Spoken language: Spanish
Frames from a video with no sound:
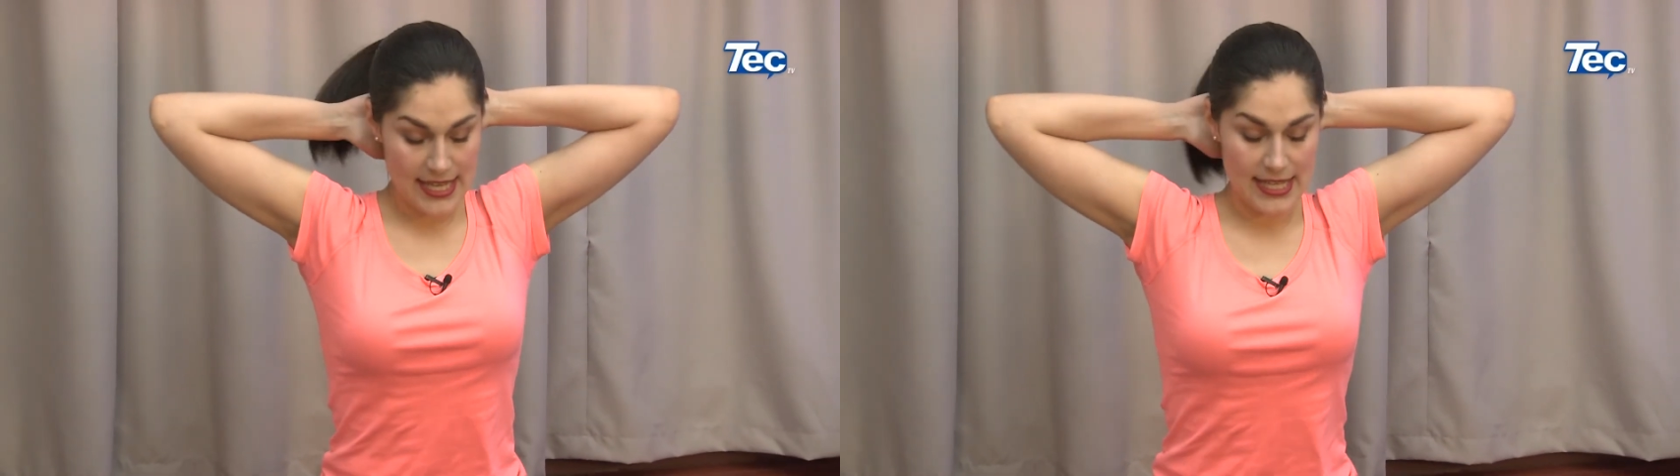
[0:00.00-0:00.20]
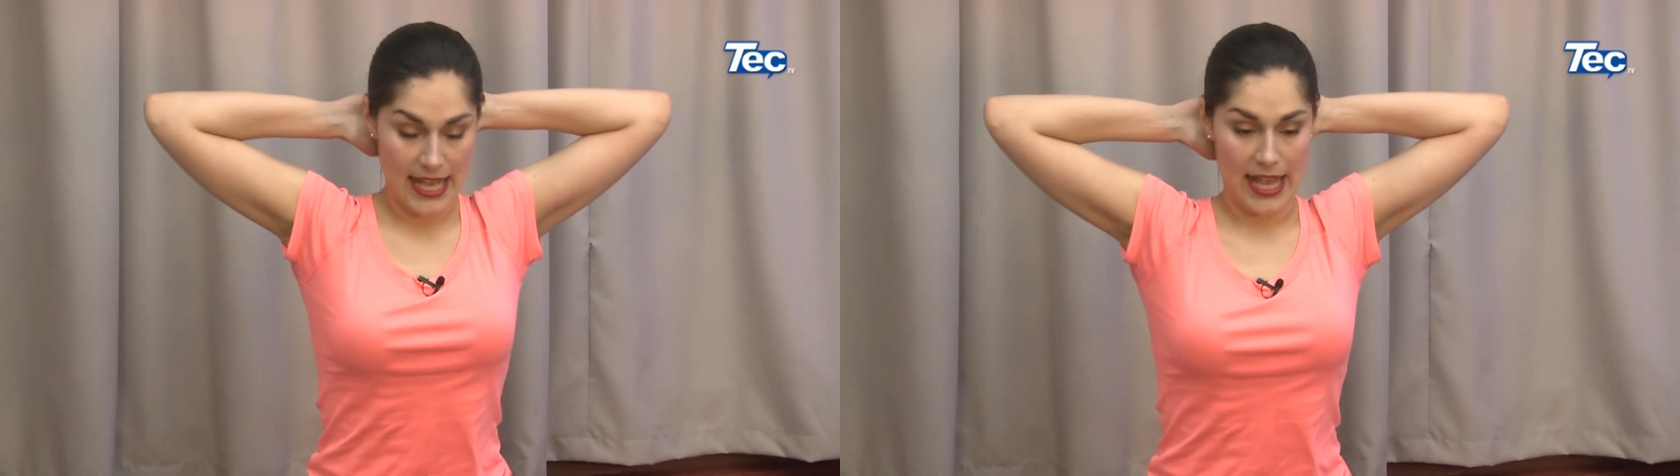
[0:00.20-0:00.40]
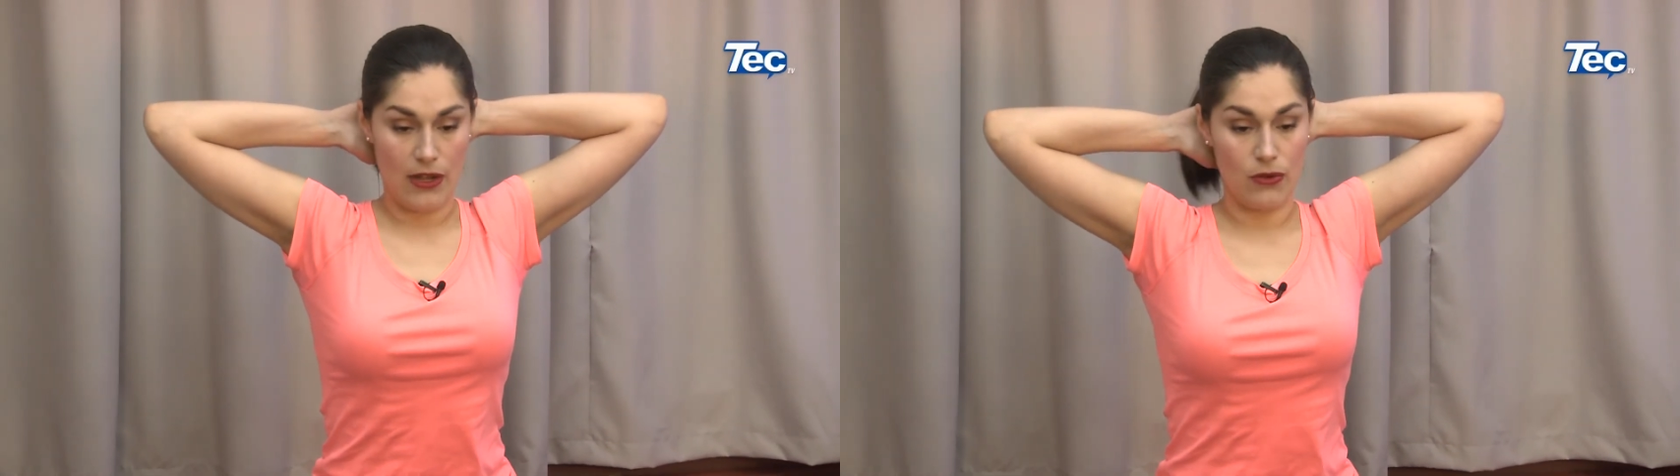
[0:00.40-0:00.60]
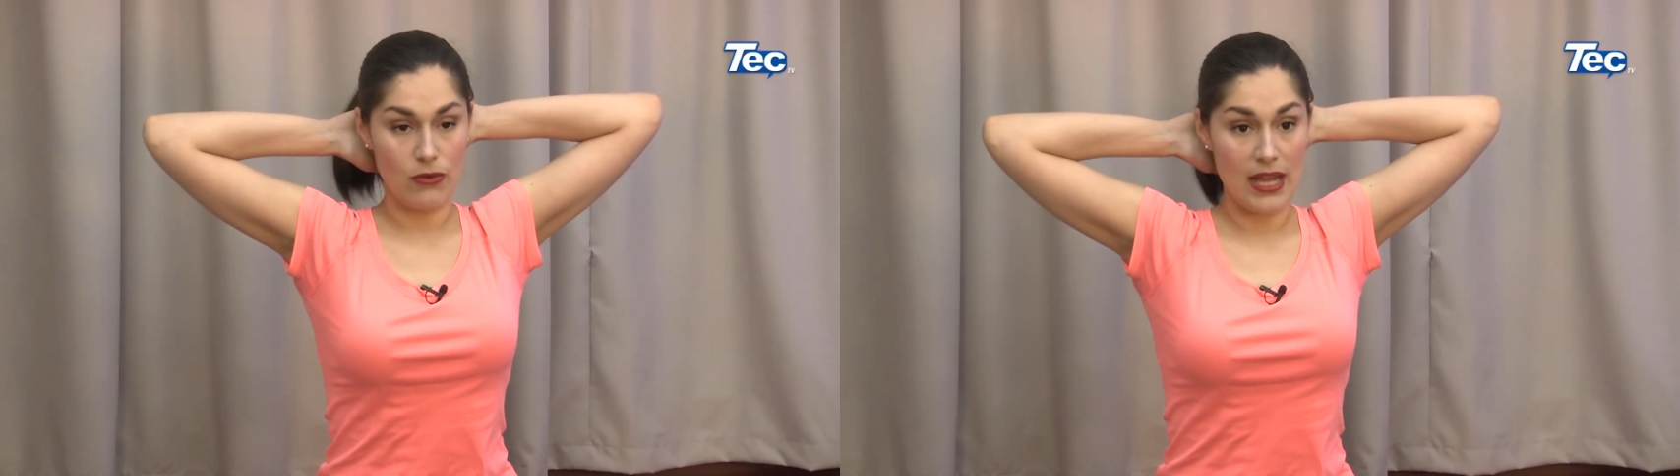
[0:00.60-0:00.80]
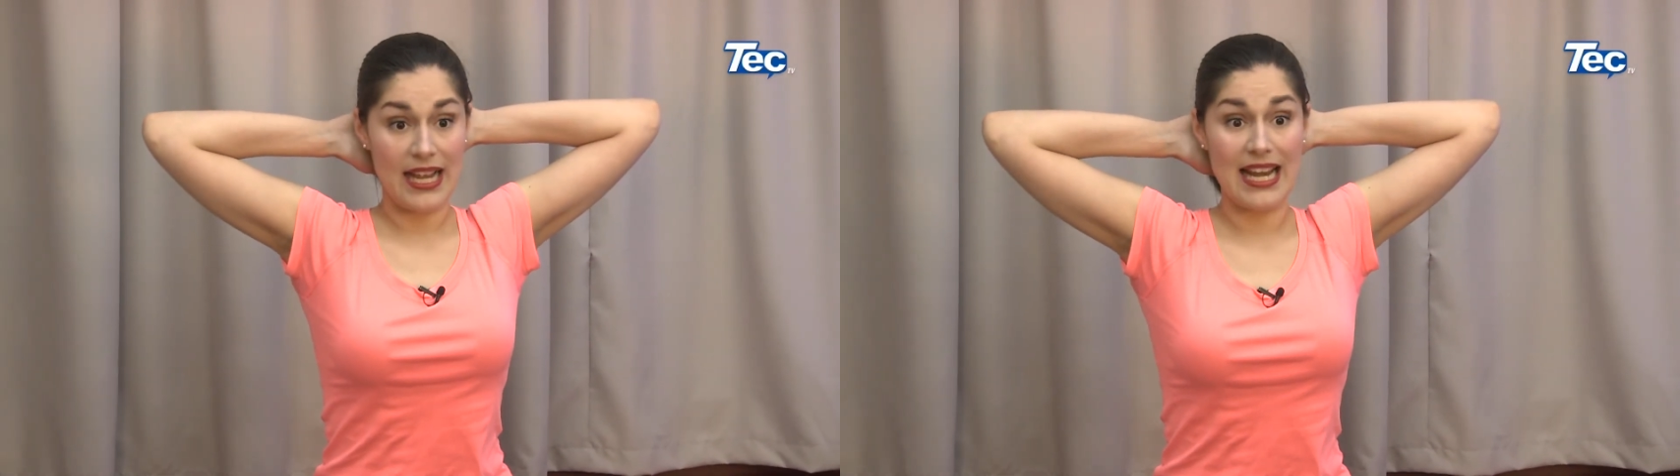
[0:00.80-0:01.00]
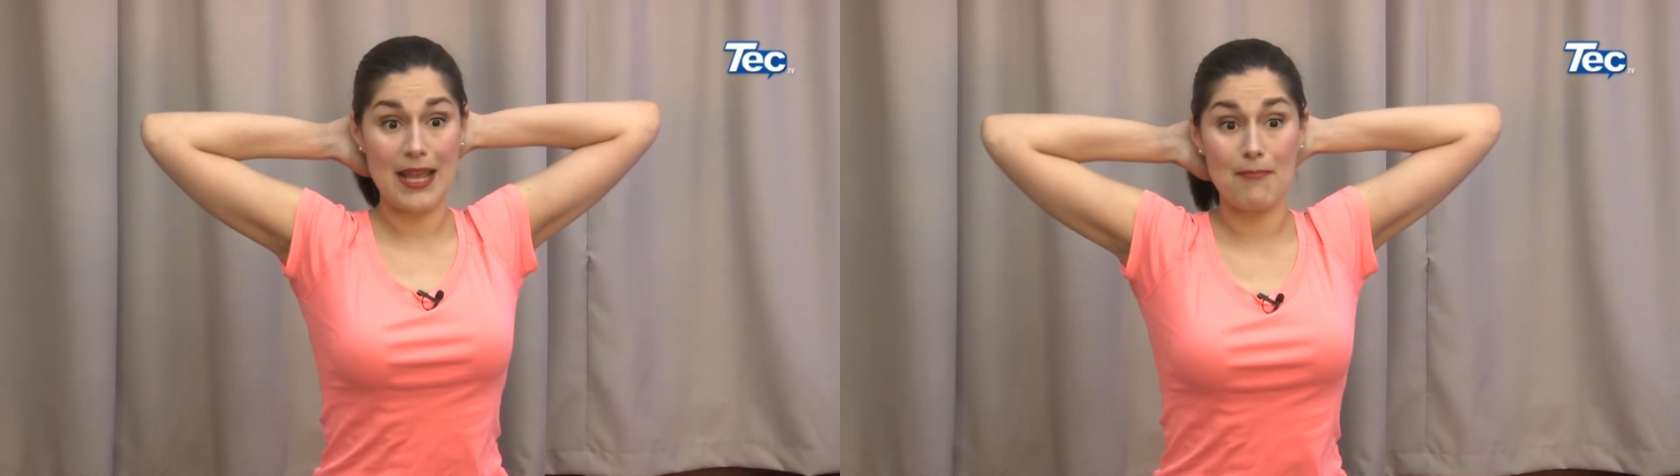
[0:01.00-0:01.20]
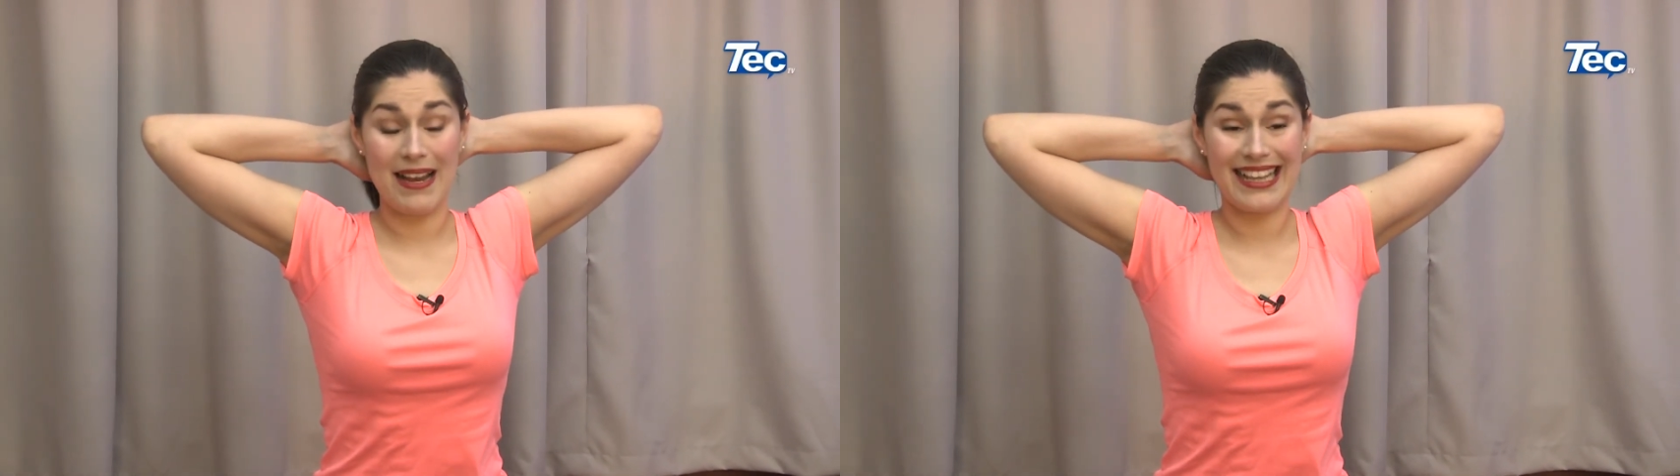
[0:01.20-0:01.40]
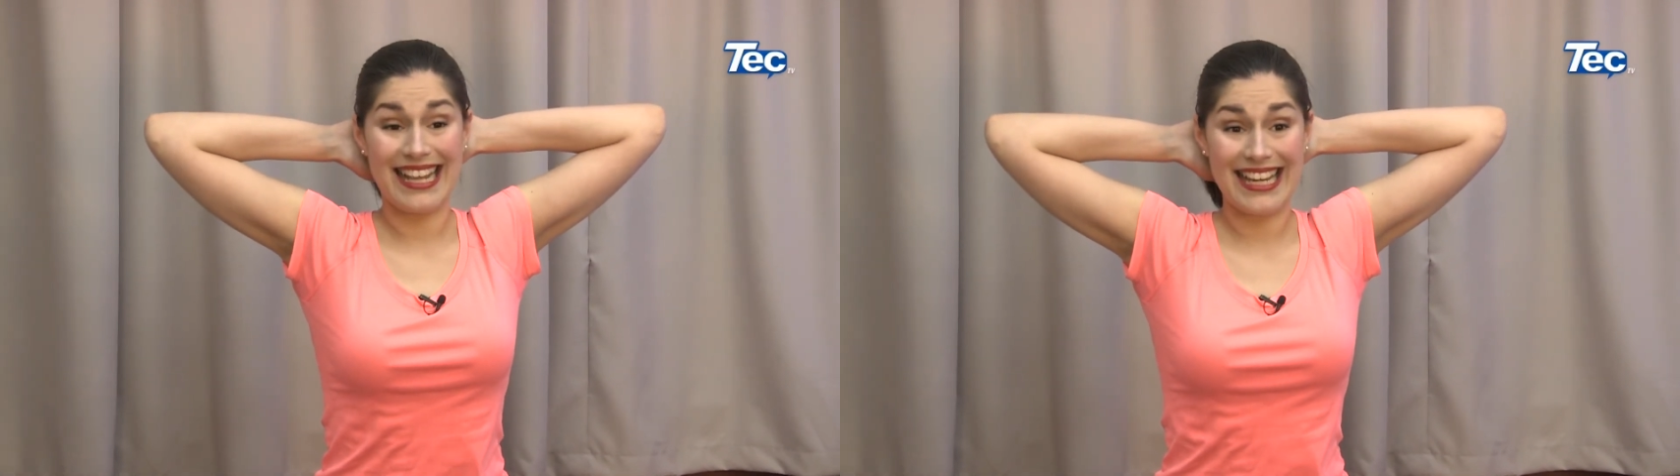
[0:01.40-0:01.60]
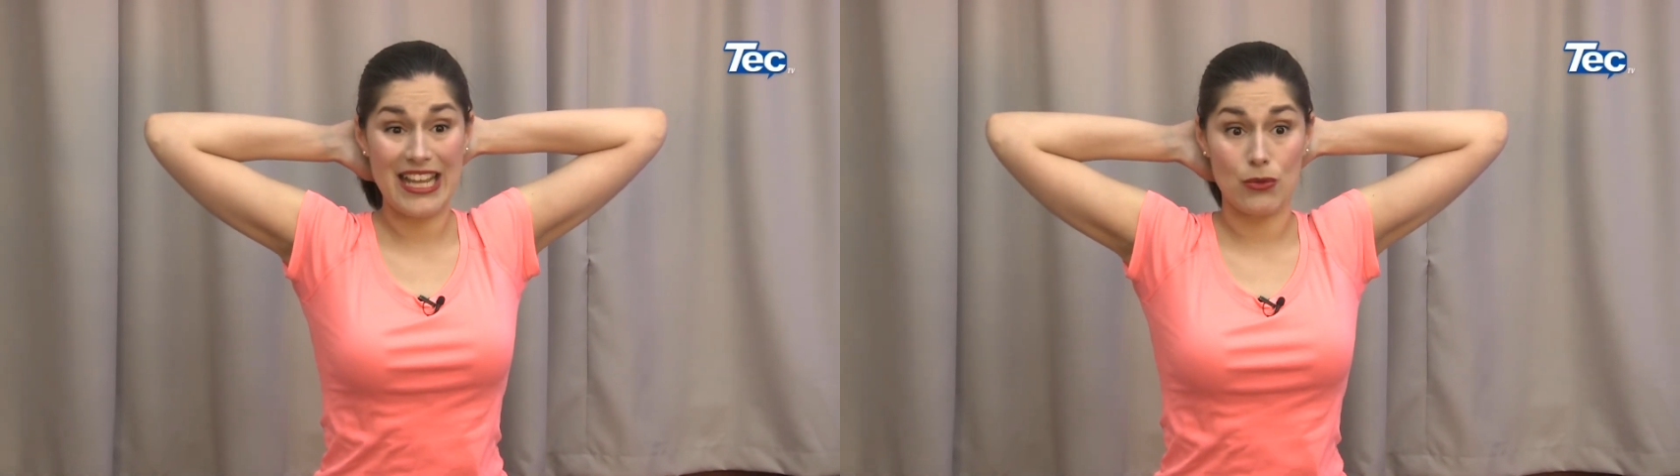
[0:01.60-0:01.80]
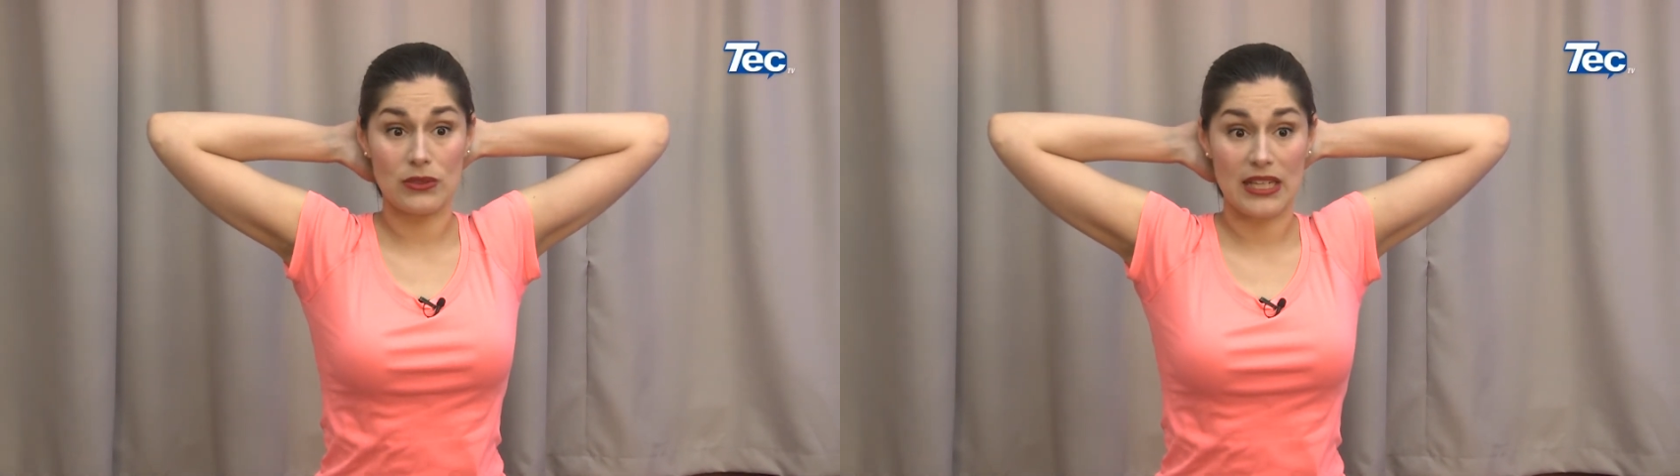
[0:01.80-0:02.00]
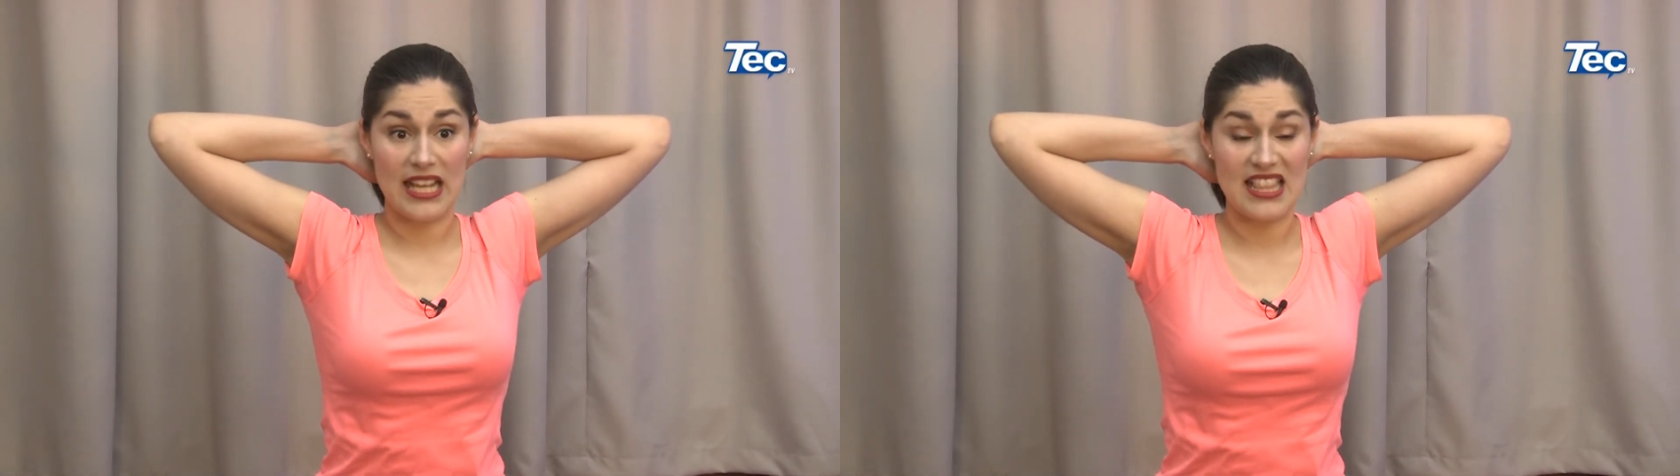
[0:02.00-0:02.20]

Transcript: inhalo, acá la espalda neutra,